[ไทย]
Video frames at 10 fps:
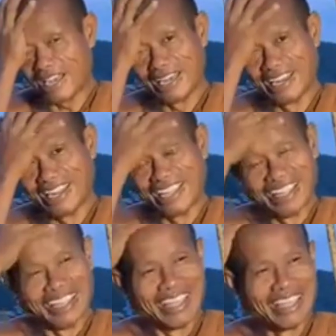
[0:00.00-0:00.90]
กสนาน
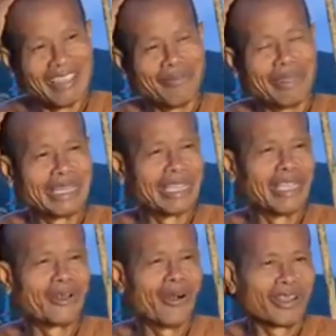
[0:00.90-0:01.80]

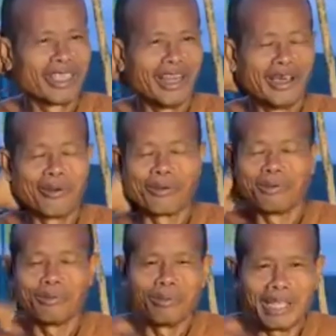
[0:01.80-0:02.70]
ไม่ตีกองกิน
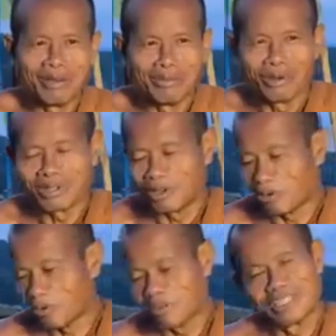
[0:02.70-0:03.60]
เหล่ากูบูไปมัน
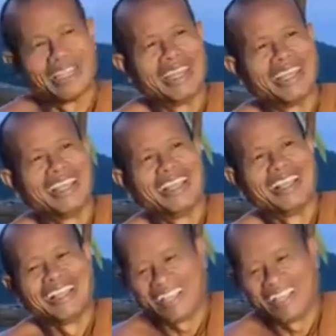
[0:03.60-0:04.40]
บ่สนุกกว่าสัก